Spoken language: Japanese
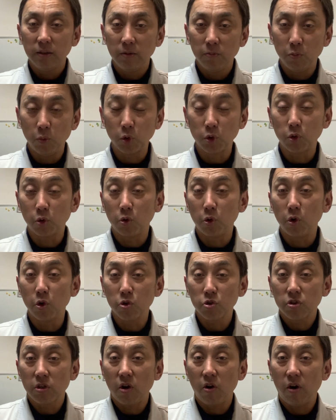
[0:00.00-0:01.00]
もっとこ
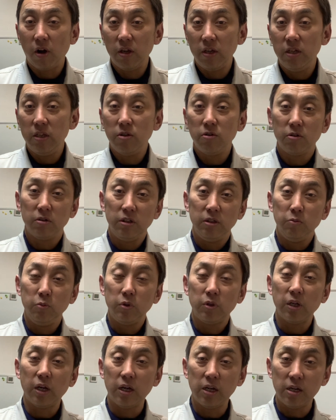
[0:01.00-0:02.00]
うした方がいいのに
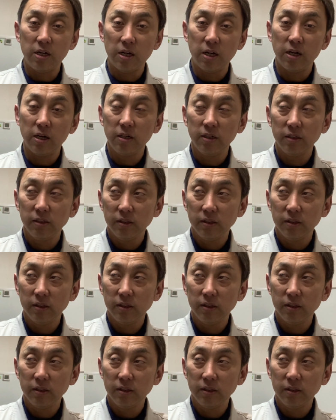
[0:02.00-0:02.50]
みたいな